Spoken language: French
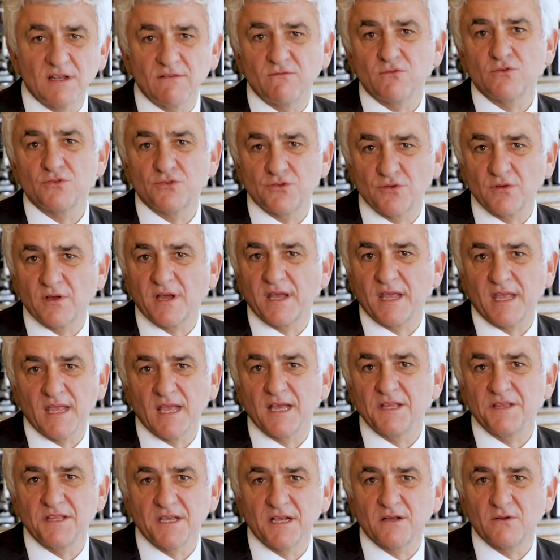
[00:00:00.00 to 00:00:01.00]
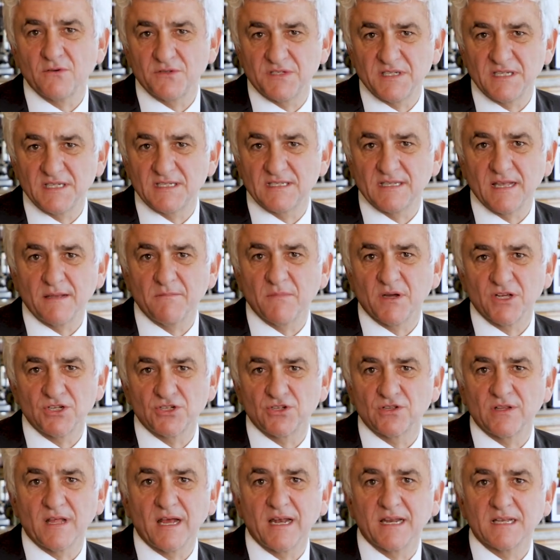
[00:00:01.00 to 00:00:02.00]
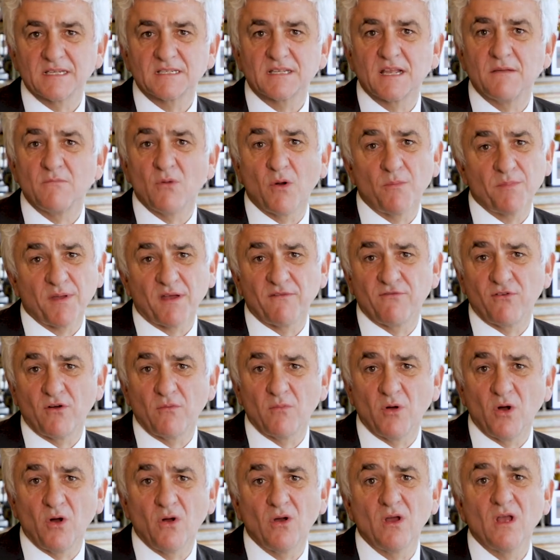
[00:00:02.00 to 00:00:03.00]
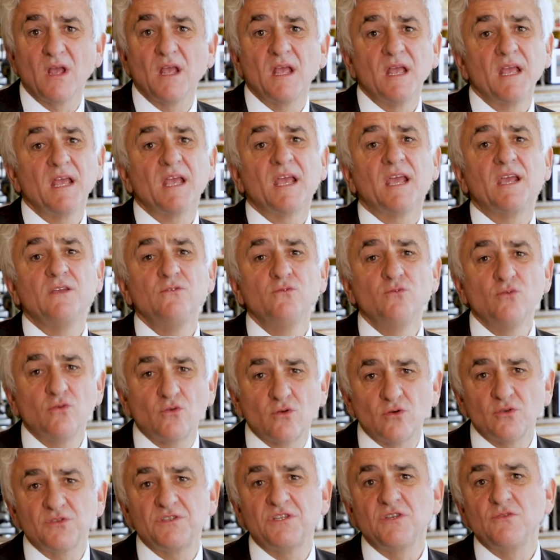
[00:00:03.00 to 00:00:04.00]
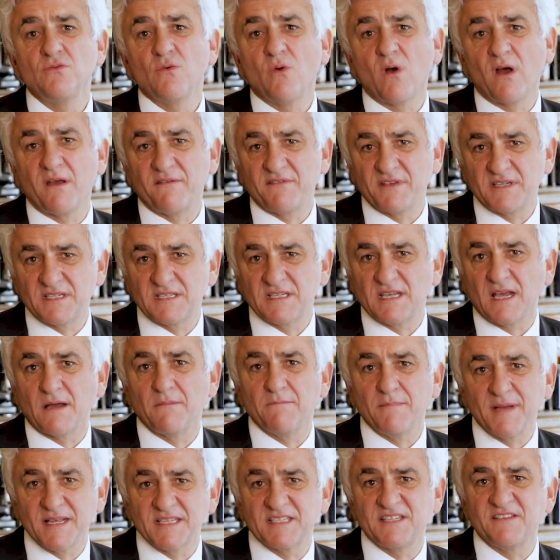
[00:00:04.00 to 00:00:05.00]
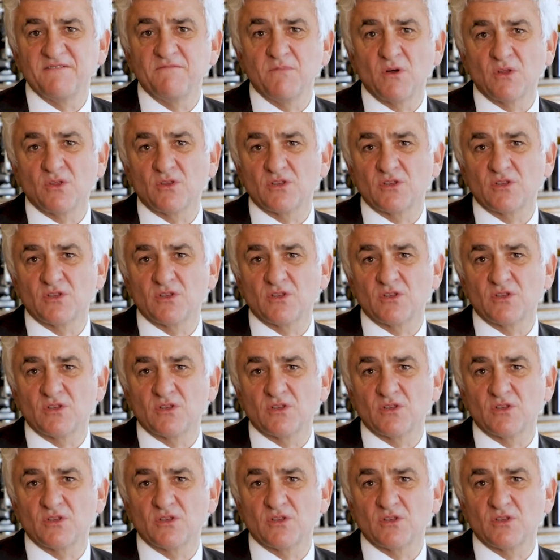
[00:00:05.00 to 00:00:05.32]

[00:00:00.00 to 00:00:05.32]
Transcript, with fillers: avons su créer un écosystème régional extrêmement performant et nous continuons à investir massivement